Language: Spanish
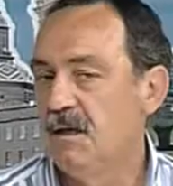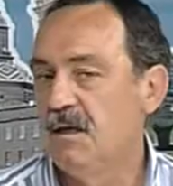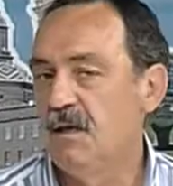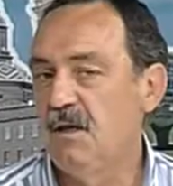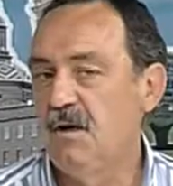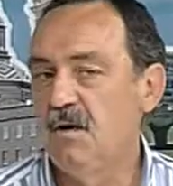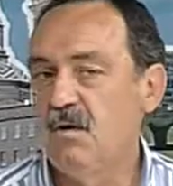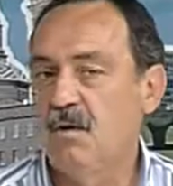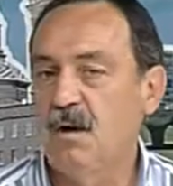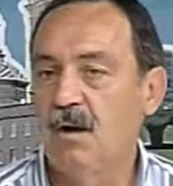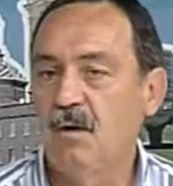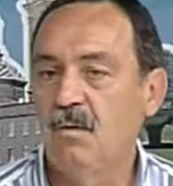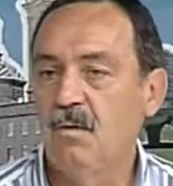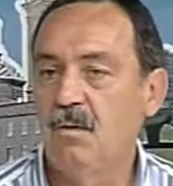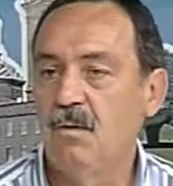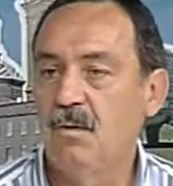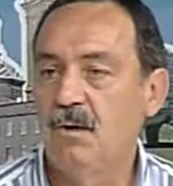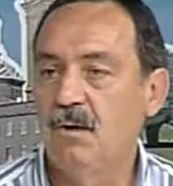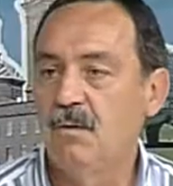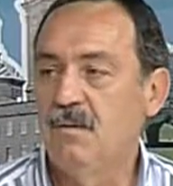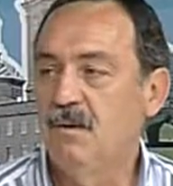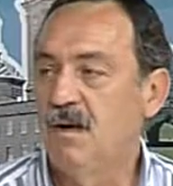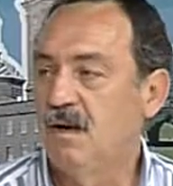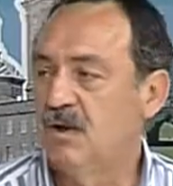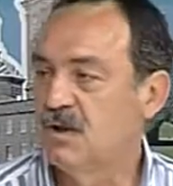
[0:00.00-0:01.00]
y yo calculo que
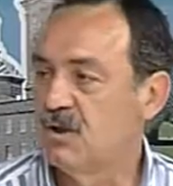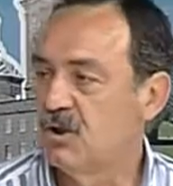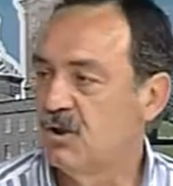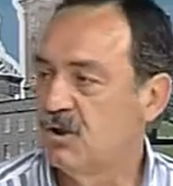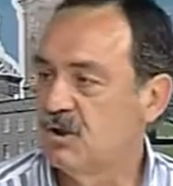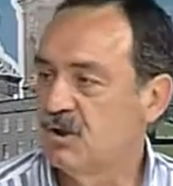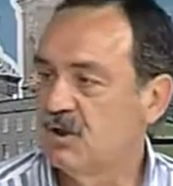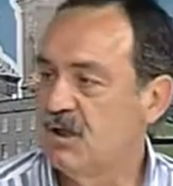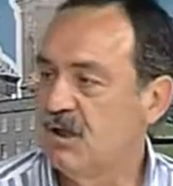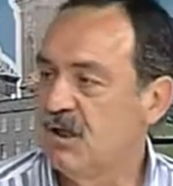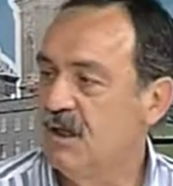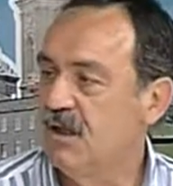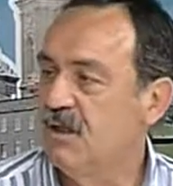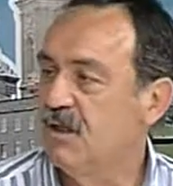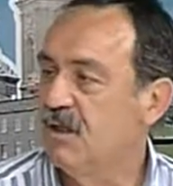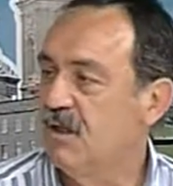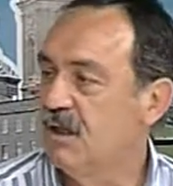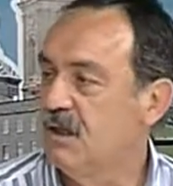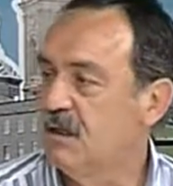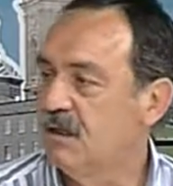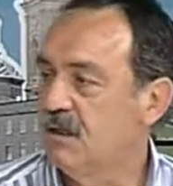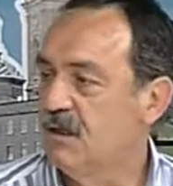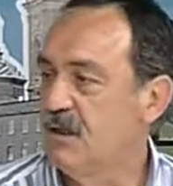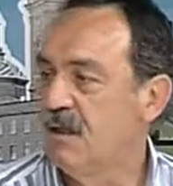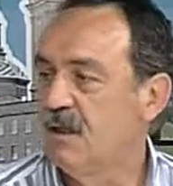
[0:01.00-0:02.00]
unas
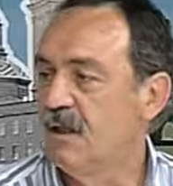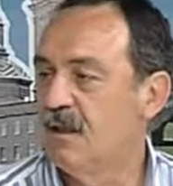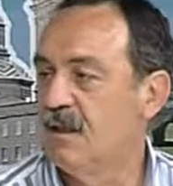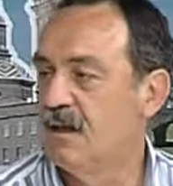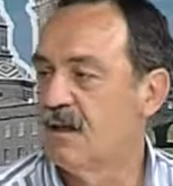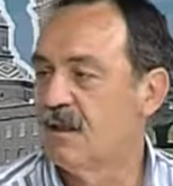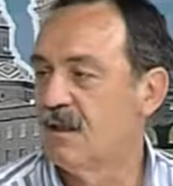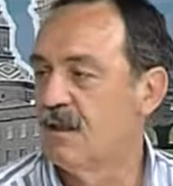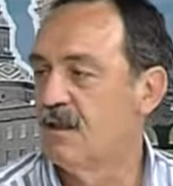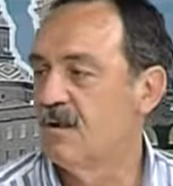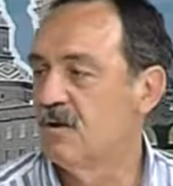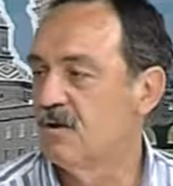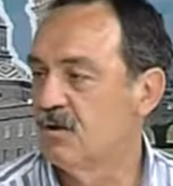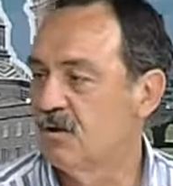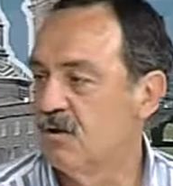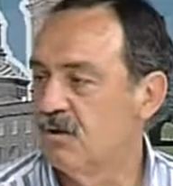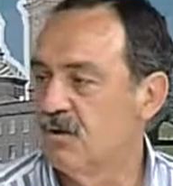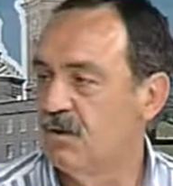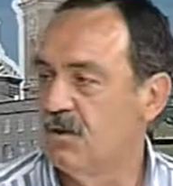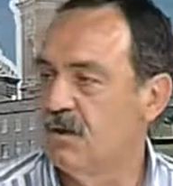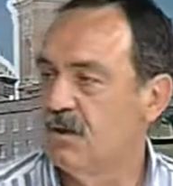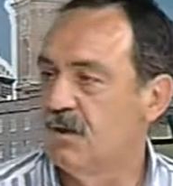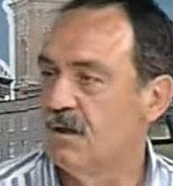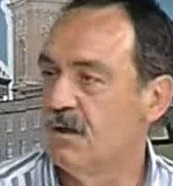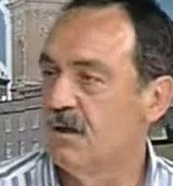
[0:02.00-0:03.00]
200 en el descenso
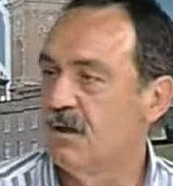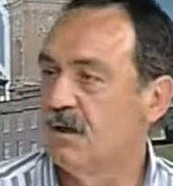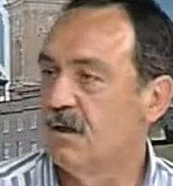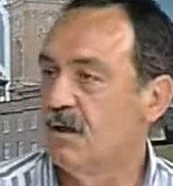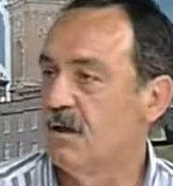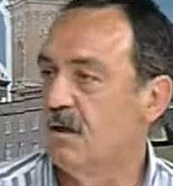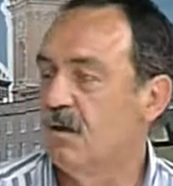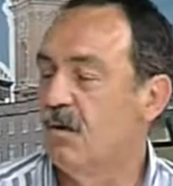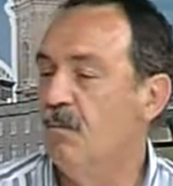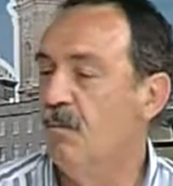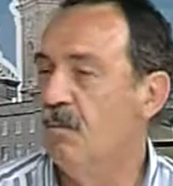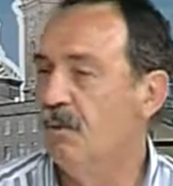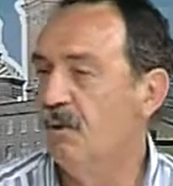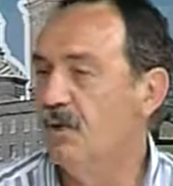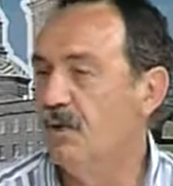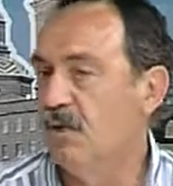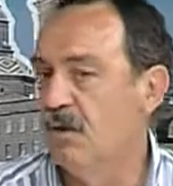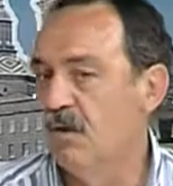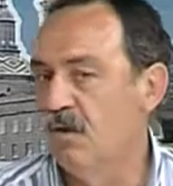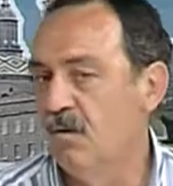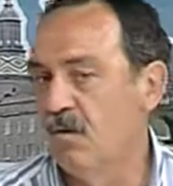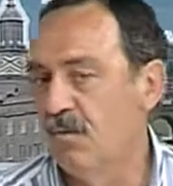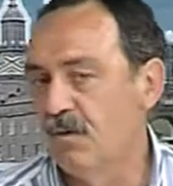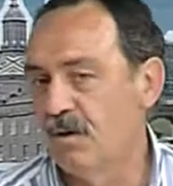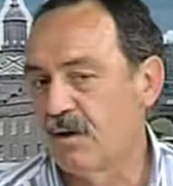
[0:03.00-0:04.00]
de
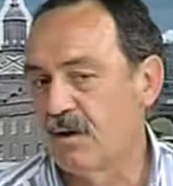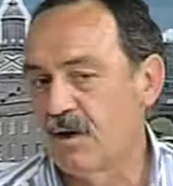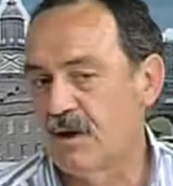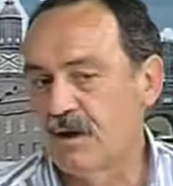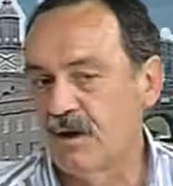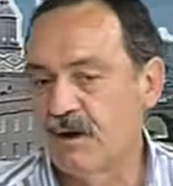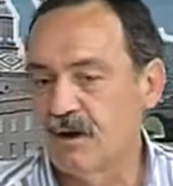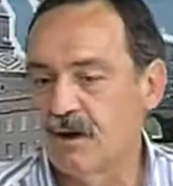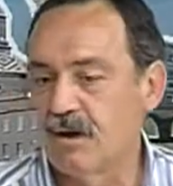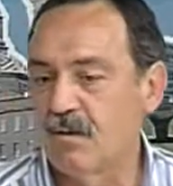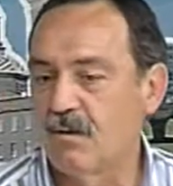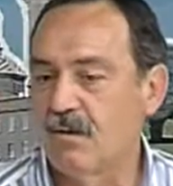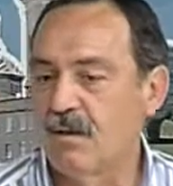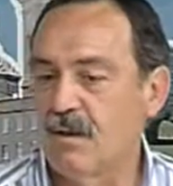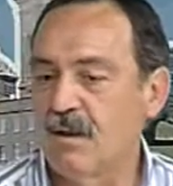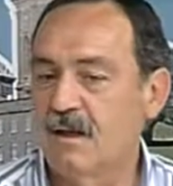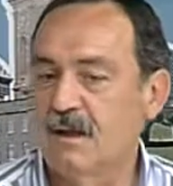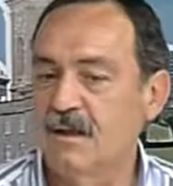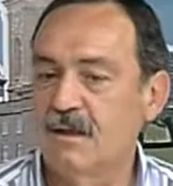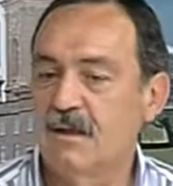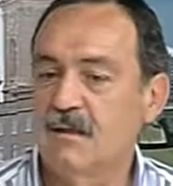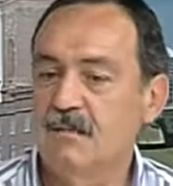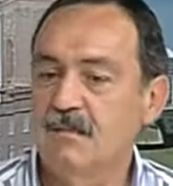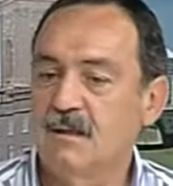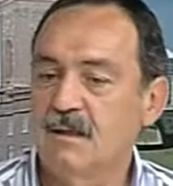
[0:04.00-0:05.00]
competición, porque hay que recordar
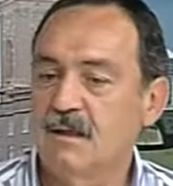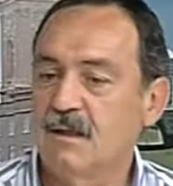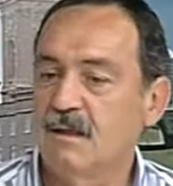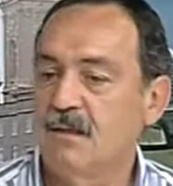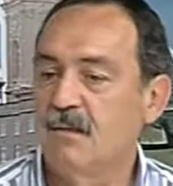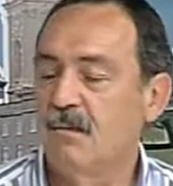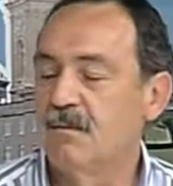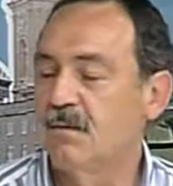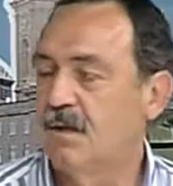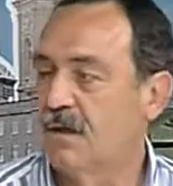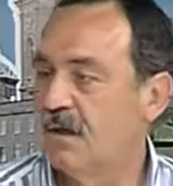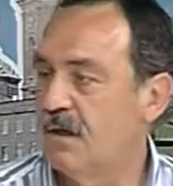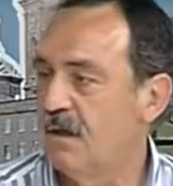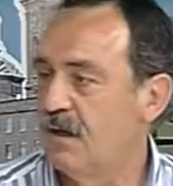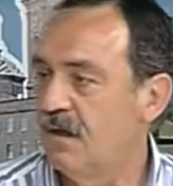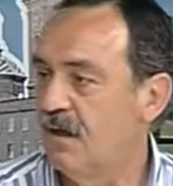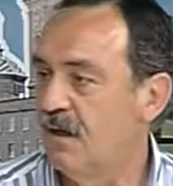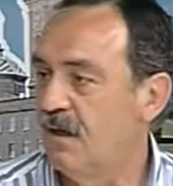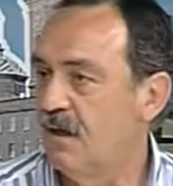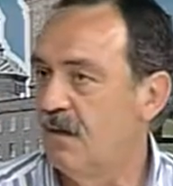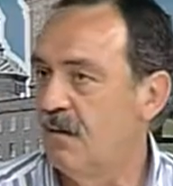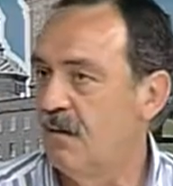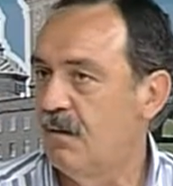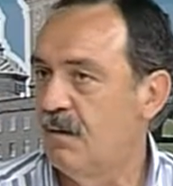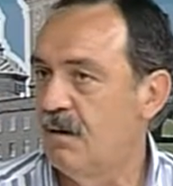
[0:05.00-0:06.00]
también que vamos a hacer
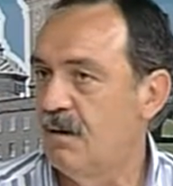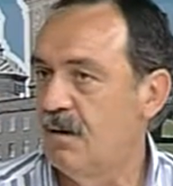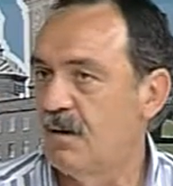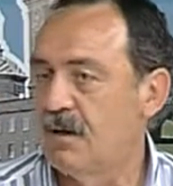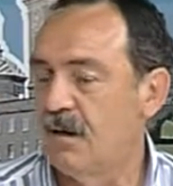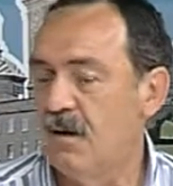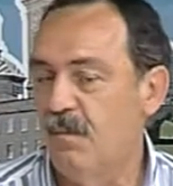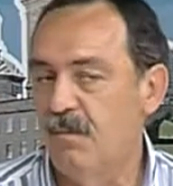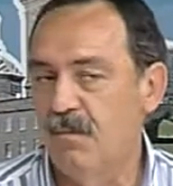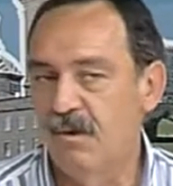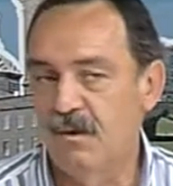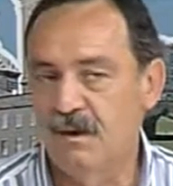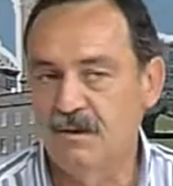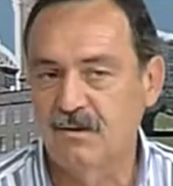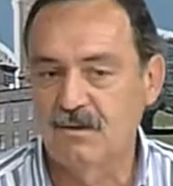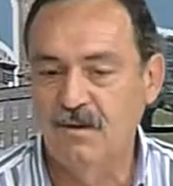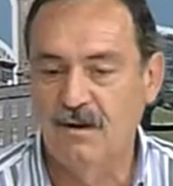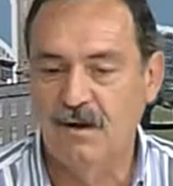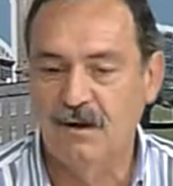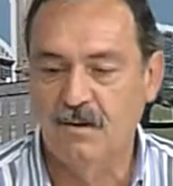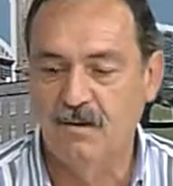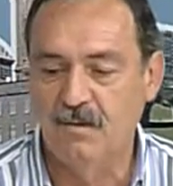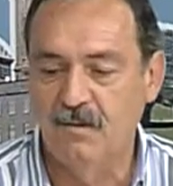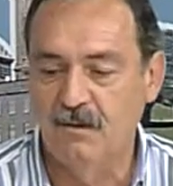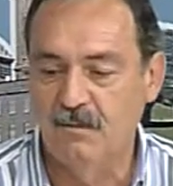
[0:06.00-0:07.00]
el Campeonato de
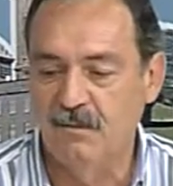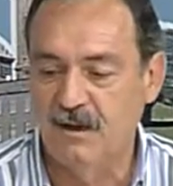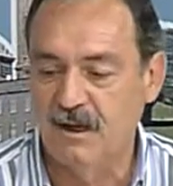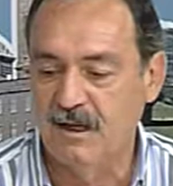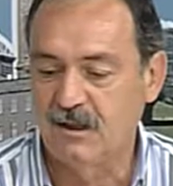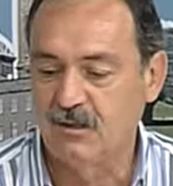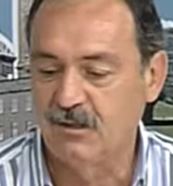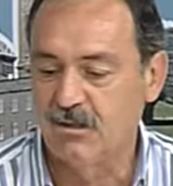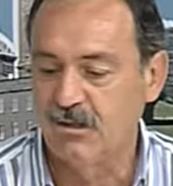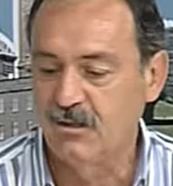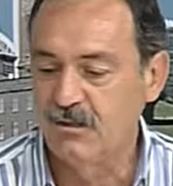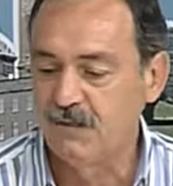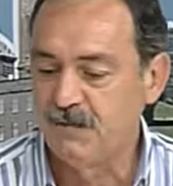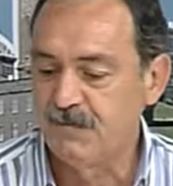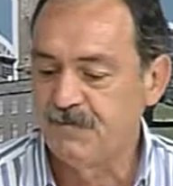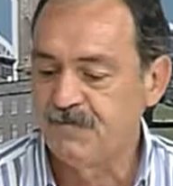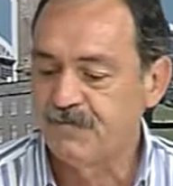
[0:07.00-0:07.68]
Aragón de Maratón,